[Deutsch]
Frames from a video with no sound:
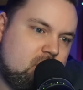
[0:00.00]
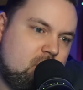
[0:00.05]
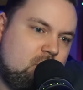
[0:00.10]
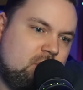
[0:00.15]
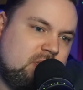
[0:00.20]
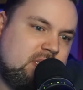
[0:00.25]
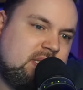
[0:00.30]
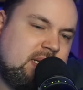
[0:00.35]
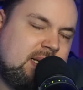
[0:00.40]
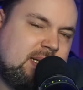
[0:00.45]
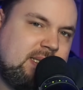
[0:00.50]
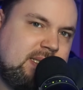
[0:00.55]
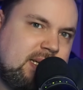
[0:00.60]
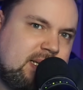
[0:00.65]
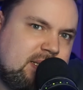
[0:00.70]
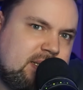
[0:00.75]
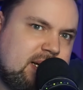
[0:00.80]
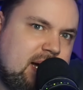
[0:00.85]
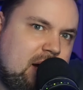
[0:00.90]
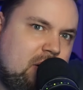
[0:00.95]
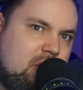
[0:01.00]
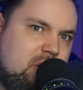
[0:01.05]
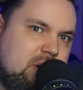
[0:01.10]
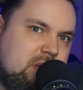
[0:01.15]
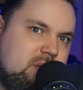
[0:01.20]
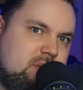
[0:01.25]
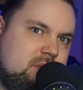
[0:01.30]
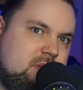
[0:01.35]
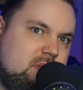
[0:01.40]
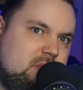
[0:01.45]
und sehr, sehr
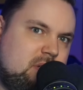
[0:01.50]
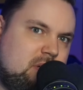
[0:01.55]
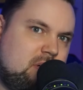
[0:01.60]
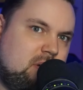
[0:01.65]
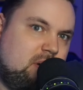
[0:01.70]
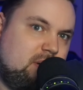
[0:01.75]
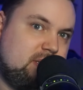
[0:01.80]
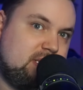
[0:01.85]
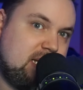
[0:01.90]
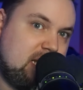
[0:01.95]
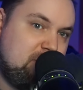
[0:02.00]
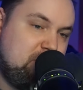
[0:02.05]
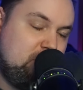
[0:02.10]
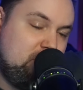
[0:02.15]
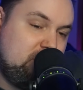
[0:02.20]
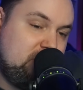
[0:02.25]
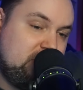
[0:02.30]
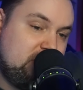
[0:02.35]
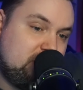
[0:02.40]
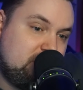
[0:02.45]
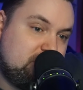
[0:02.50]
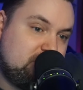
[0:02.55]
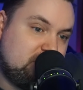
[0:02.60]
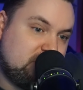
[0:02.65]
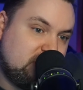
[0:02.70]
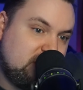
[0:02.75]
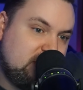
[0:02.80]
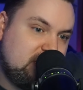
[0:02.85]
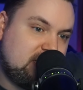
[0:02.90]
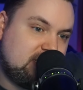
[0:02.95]
traurig und auch demütigend
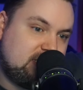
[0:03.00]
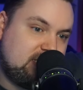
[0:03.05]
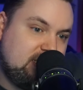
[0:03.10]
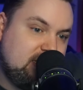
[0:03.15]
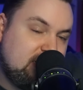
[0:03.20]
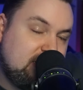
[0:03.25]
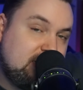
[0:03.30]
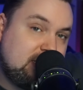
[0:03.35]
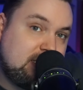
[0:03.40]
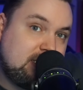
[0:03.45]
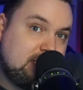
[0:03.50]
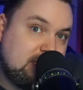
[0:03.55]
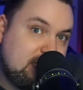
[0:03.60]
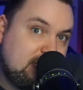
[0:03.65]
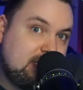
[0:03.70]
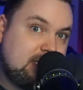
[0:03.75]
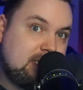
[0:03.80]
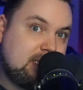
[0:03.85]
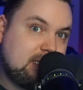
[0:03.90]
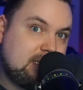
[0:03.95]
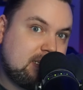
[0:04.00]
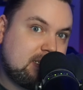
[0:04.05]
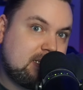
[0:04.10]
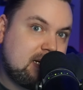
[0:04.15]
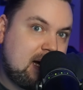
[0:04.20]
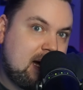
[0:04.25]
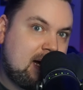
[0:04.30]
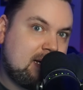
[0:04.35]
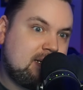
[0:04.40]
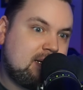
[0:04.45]
für sie, dass sie das nicht
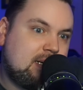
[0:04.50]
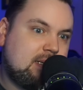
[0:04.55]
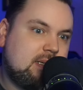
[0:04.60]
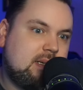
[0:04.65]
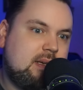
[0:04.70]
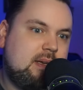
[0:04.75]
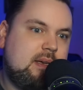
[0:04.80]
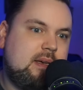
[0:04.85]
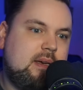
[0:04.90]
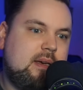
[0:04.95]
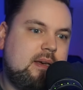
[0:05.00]
getan hat.